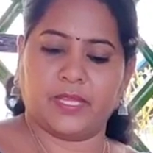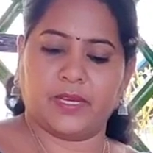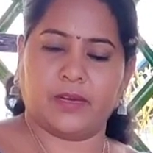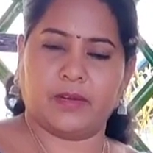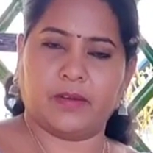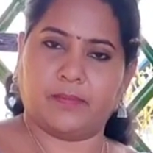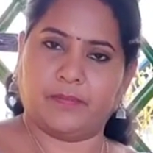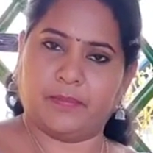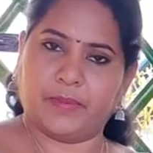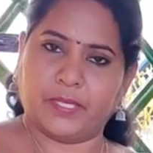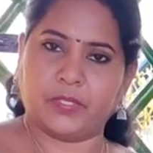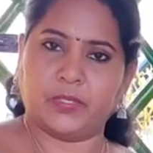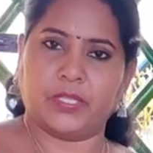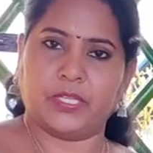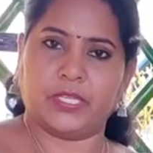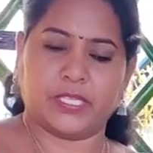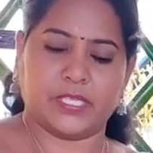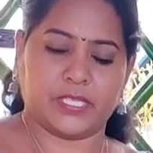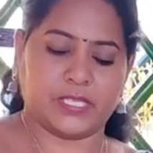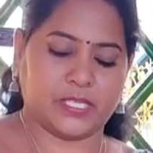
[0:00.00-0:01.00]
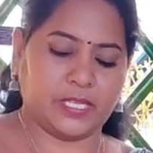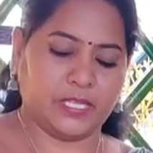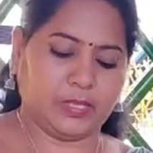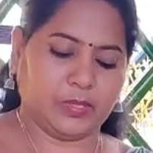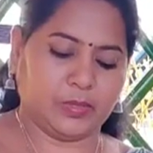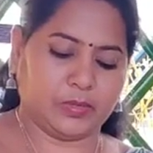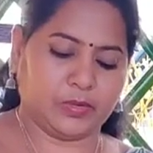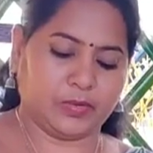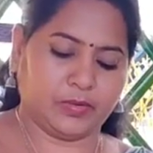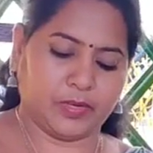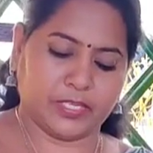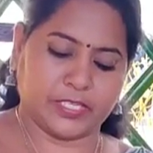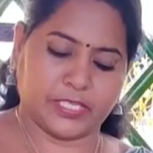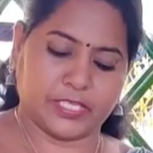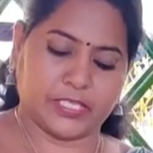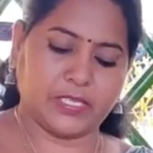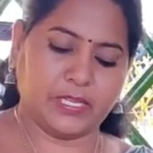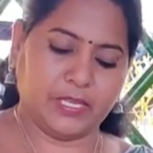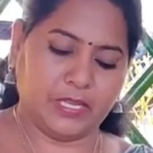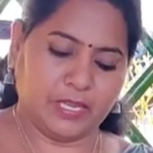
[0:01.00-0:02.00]
మీద పెచ్చు తీసేసి తొక్క
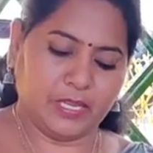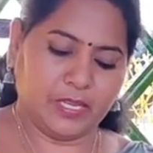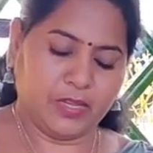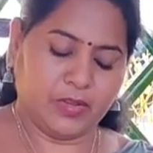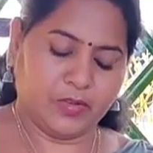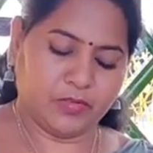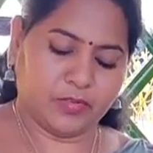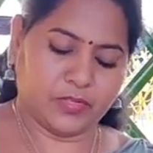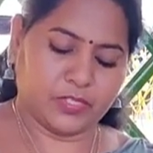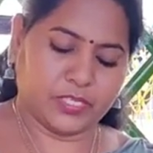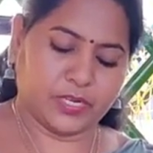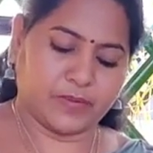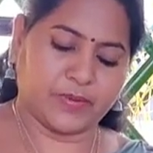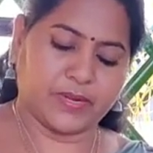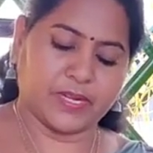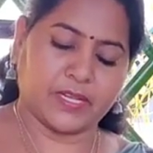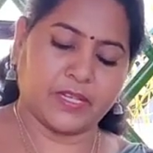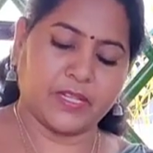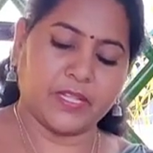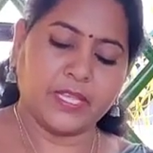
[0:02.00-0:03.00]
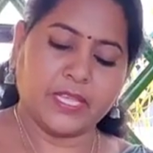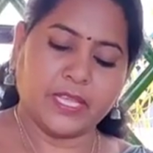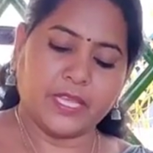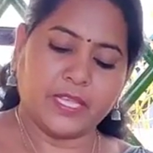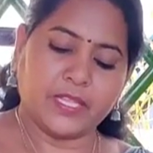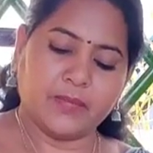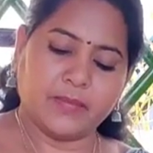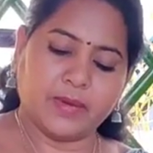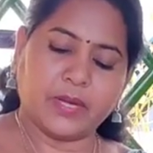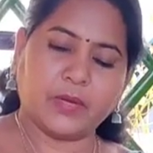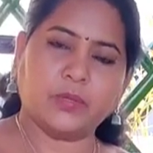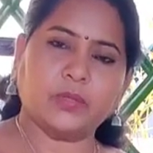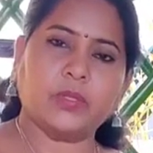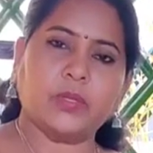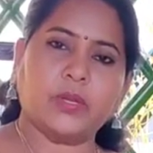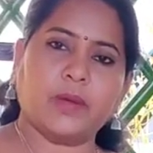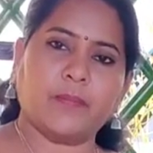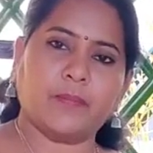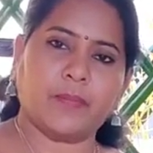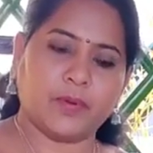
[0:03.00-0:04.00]
ఒలిచేసి ఉంచానమాట ఇది
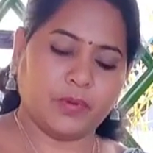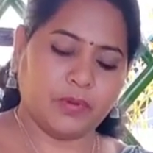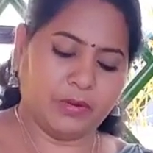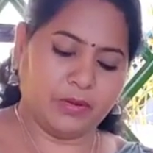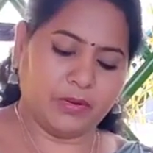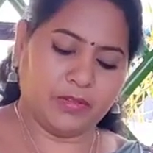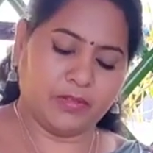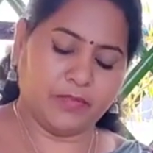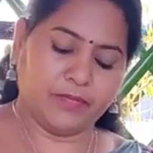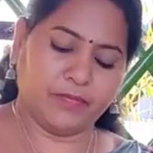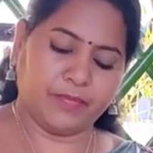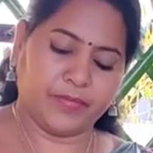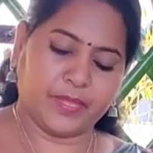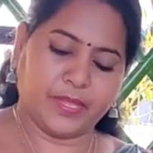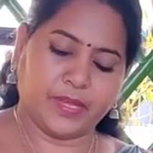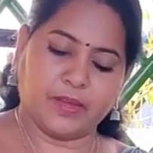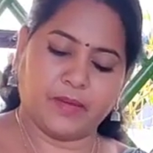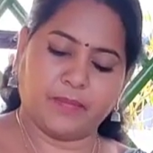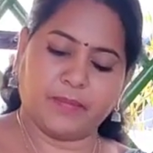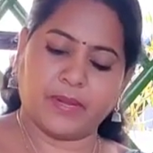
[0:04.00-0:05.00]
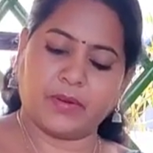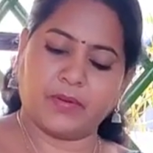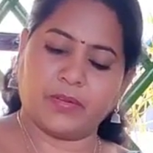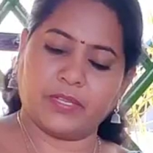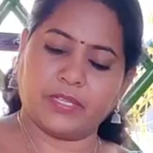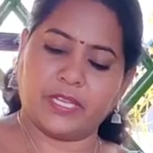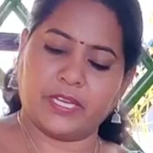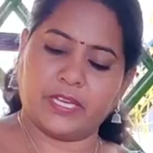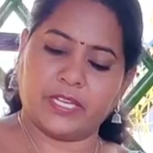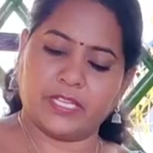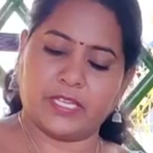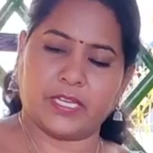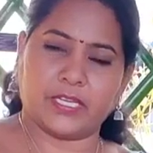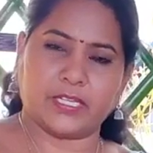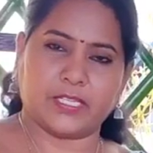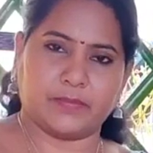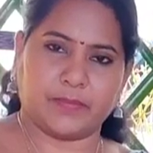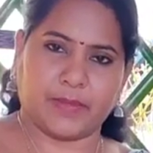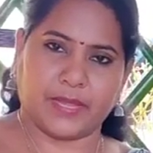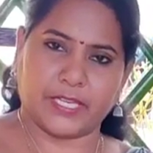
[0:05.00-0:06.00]
మరుగుతున్నప్పుడు మనం దీన్ని ఇలా
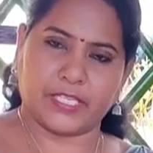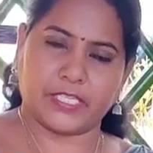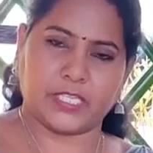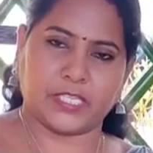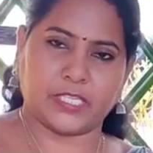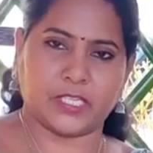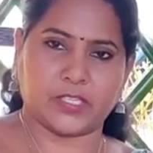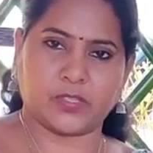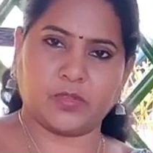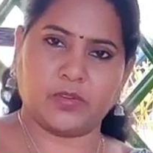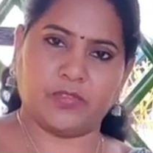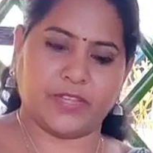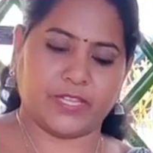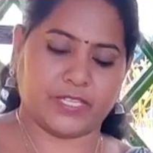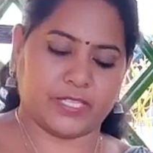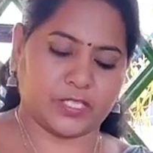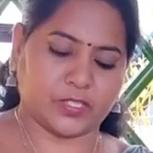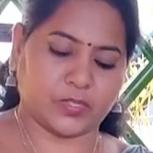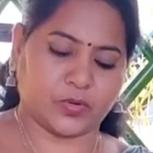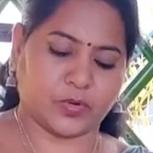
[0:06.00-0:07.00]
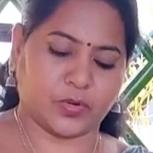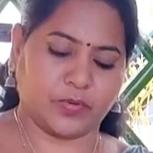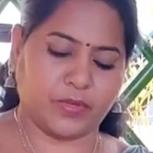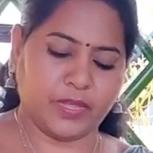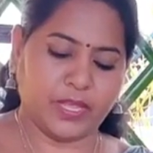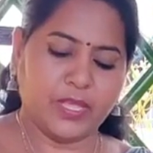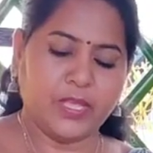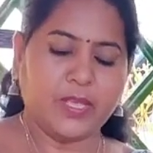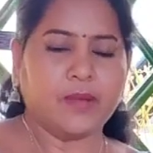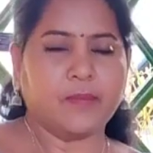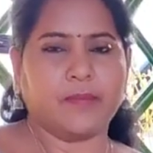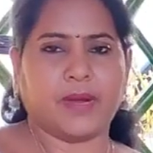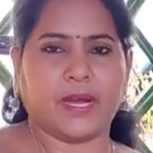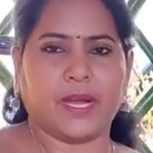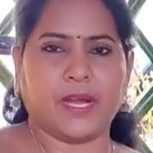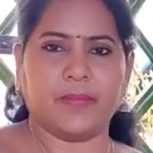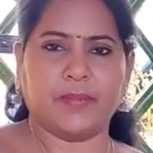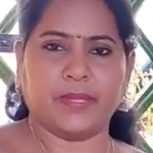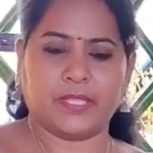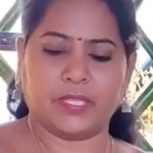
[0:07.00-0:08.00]
స్మాష్ చేసేసుకుని వేసేసుకోవడమే
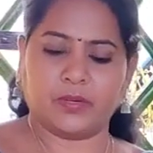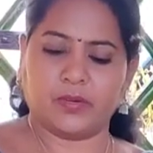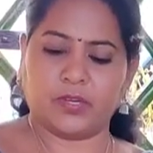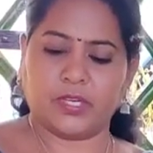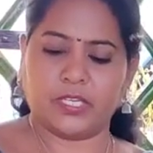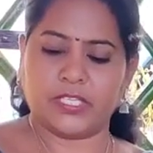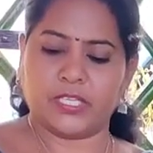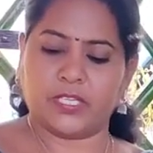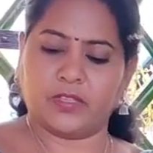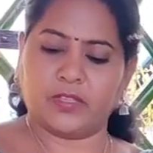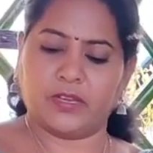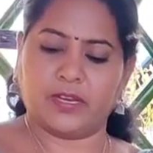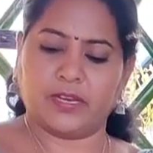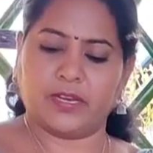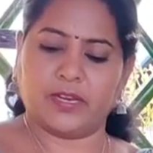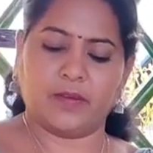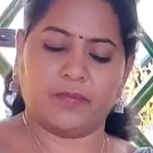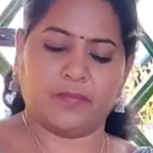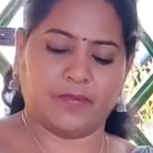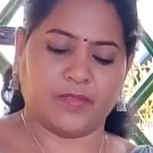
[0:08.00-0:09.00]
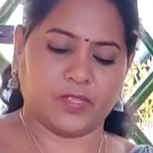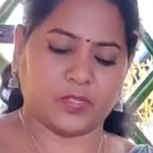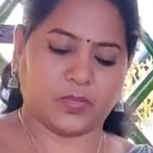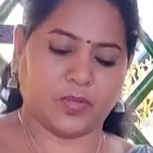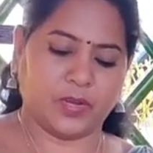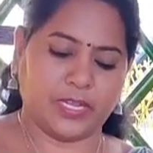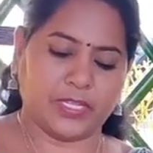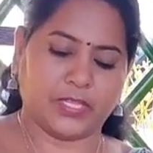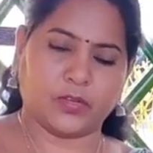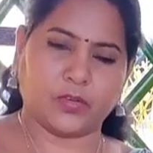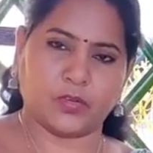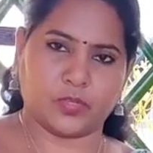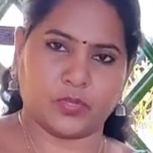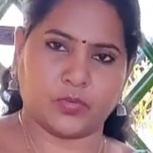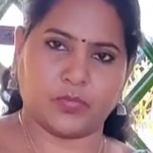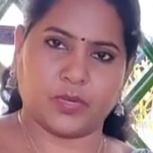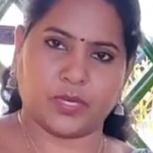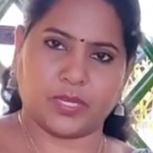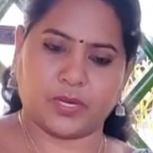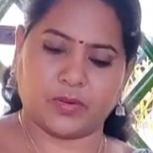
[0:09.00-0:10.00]
బాగా మెత్తగా ఉంటే చేతితో ఇలా నలిపి వేసుకోవాలి లేదా
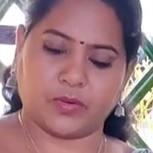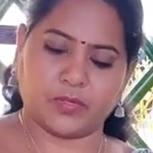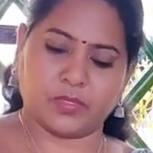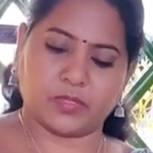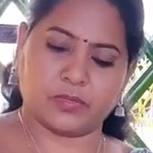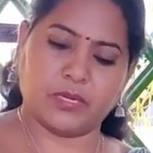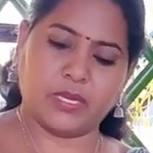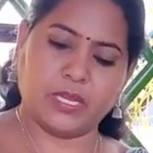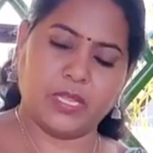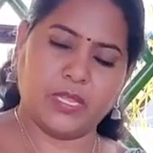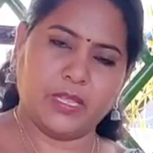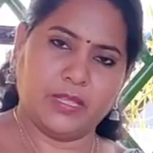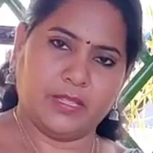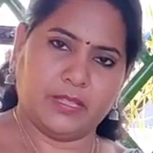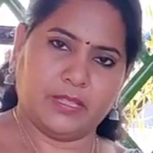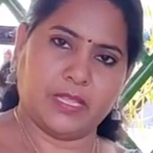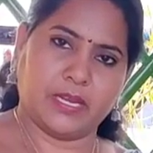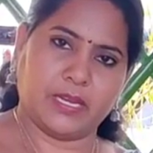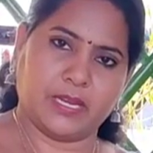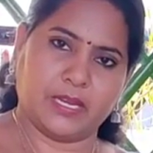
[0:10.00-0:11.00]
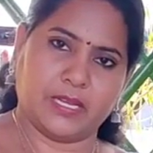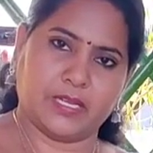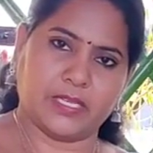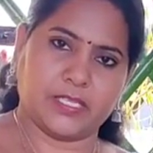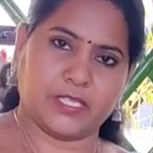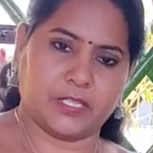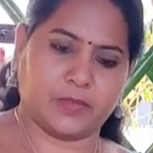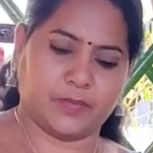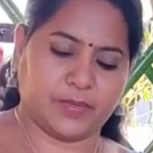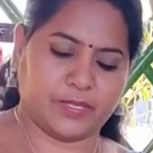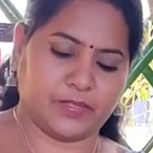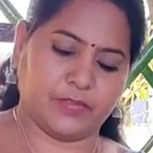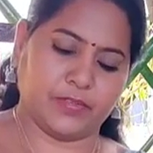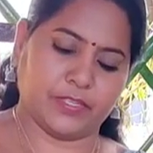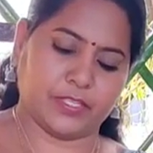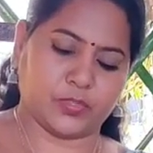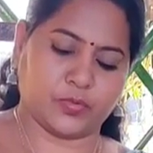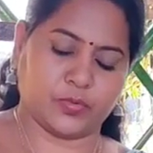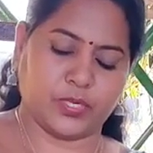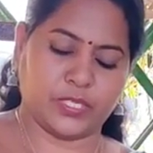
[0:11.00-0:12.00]
కొంచెం ముక్కలు కోసుకుని దాన్ని ఇలా చితిపేసి
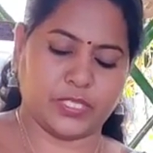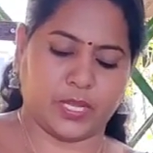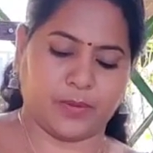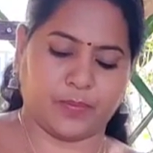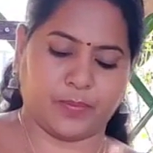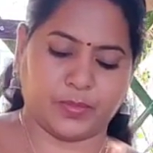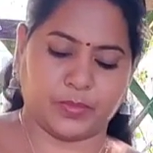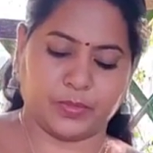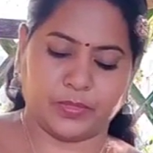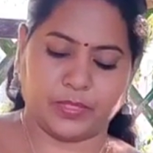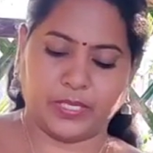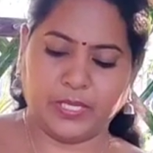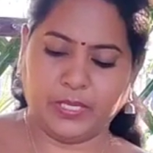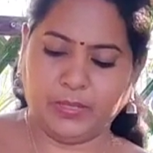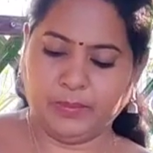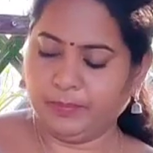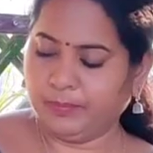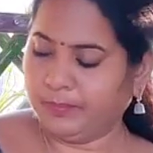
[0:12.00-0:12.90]
వేసుకుంటే సరిపోతుంది